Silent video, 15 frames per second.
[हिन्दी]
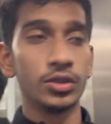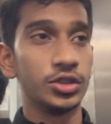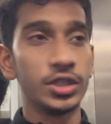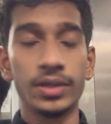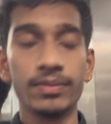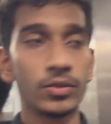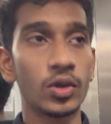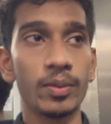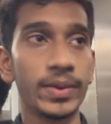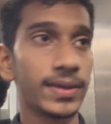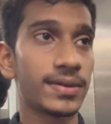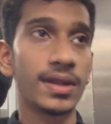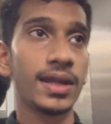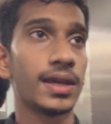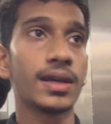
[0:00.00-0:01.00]
जिम तो मिस
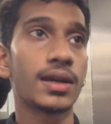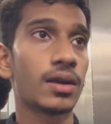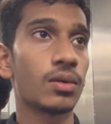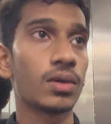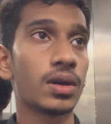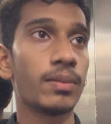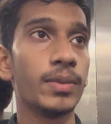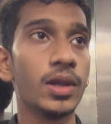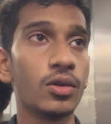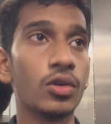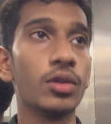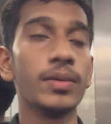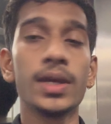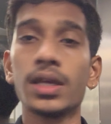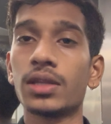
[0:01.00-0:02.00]
नहीं करूँगा बिल्कुल
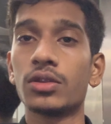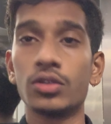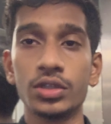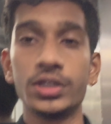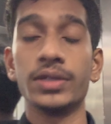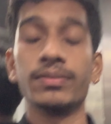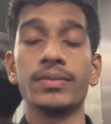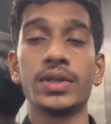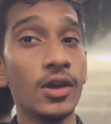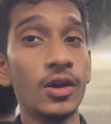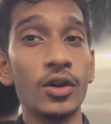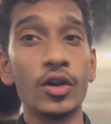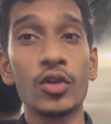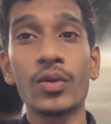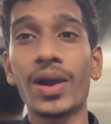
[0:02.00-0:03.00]
भी तो जिम में
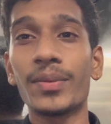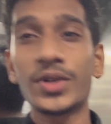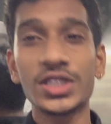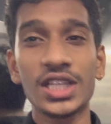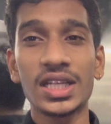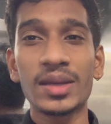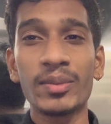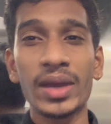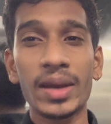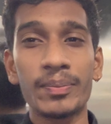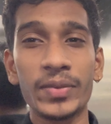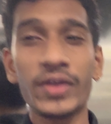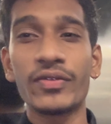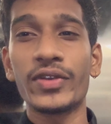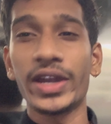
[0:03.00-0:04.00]
और वहाँ पर जाके मैं अपने
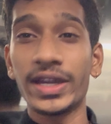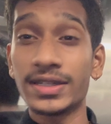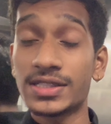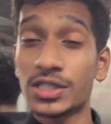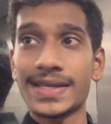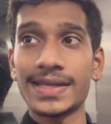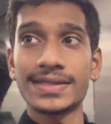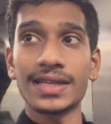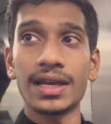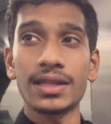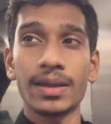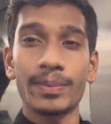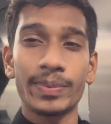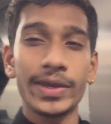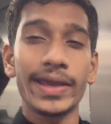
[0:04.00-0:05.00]
फ्रेंड्स के साथ
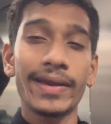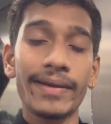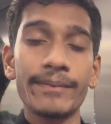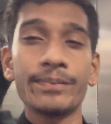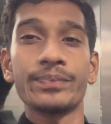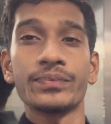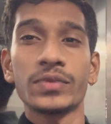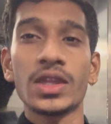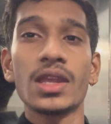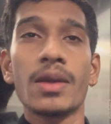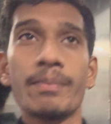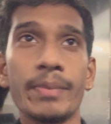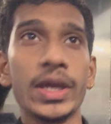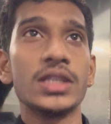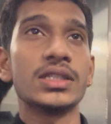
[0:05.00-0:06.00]
आपकी
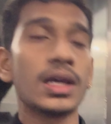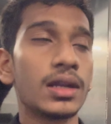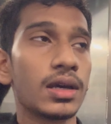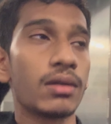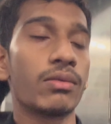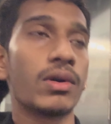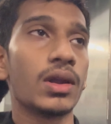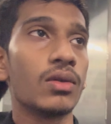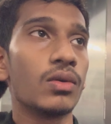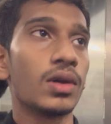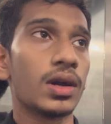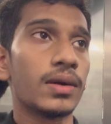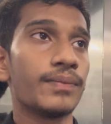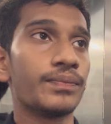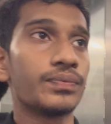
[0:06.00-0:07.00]
पहचान करवा लूँगा
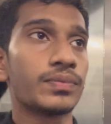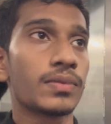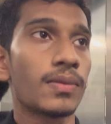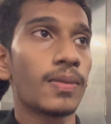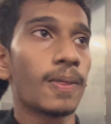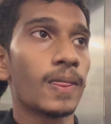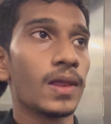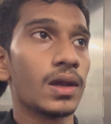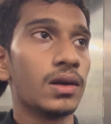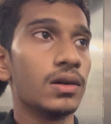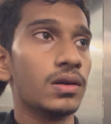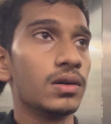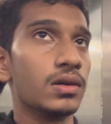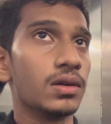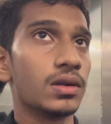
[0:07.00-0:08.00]

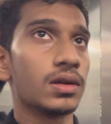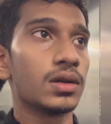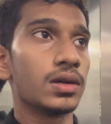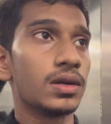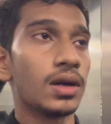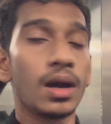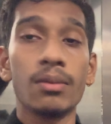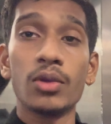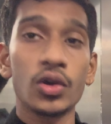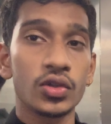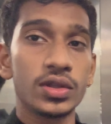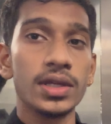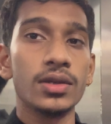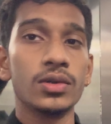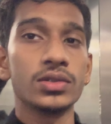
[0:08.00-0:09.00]
और हम लोग
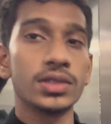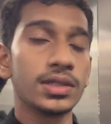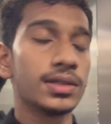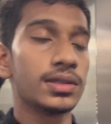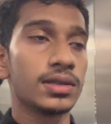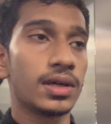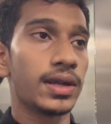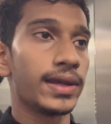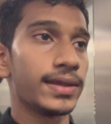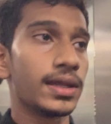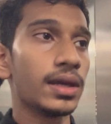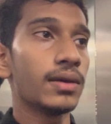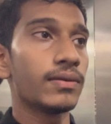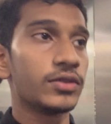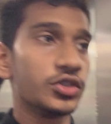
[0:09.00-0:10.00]
तीनों जन रहते
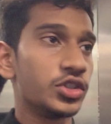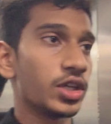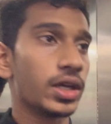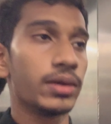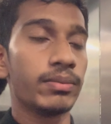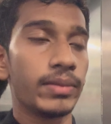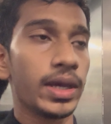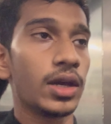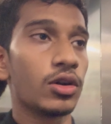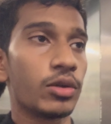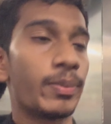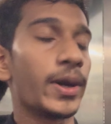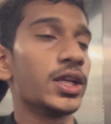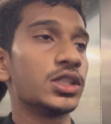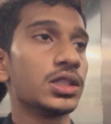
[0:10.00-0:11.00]
हैं जय मैं और
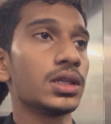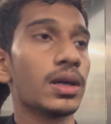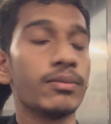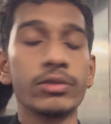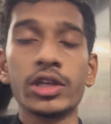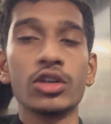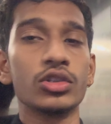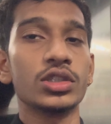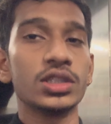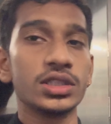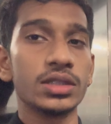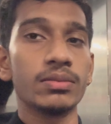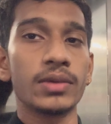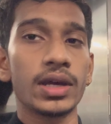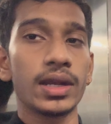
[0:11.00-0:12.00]
बाजी हम तीनों जन
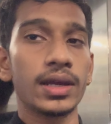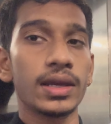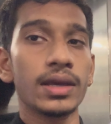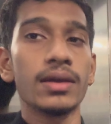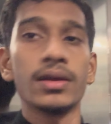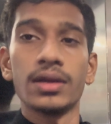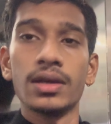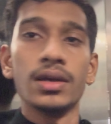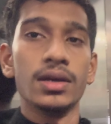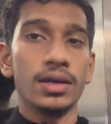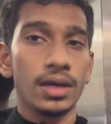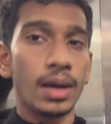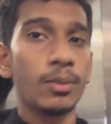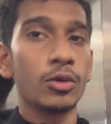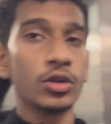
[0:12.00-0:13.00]
जिम करेंगे
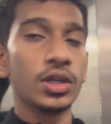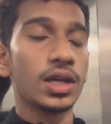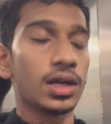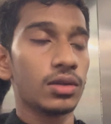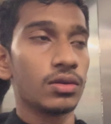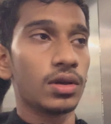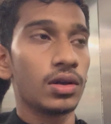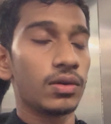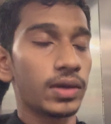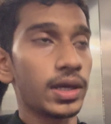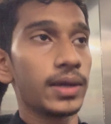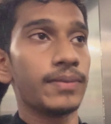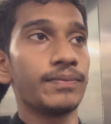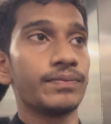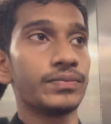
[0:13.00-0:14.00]
आपको दिखा दूँगा ओके
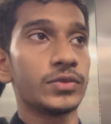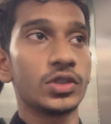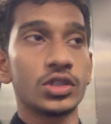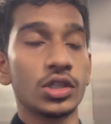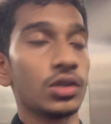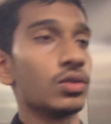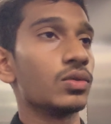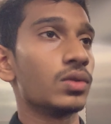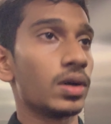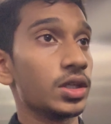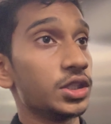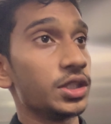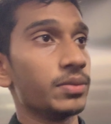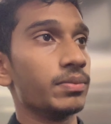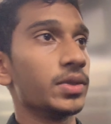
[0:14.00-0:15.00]

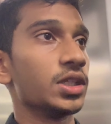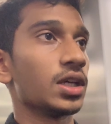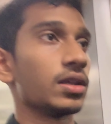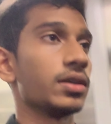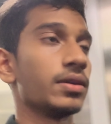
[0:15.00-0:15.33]
अचीव मिला